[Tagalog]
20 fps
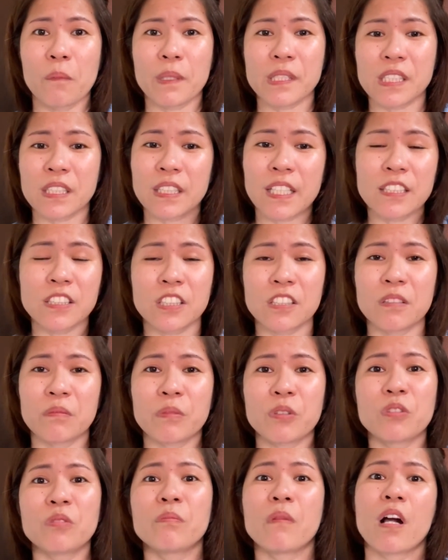Basta nandiyan
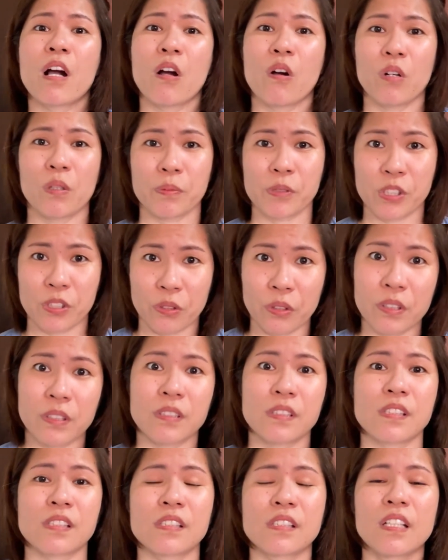naman yung mga
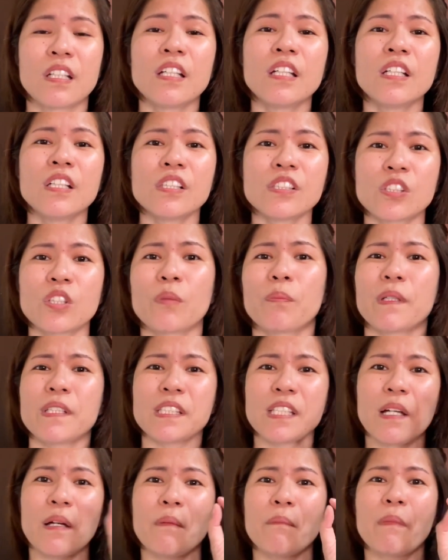options. So,
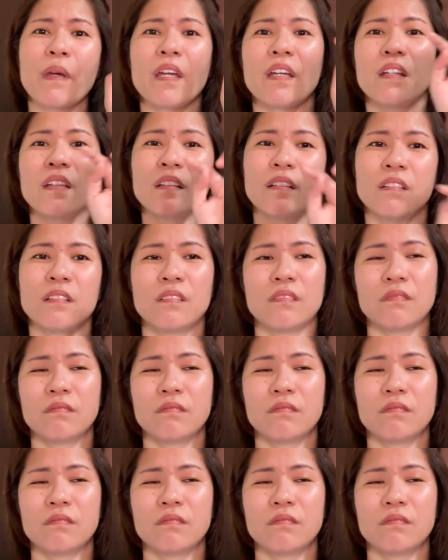basta may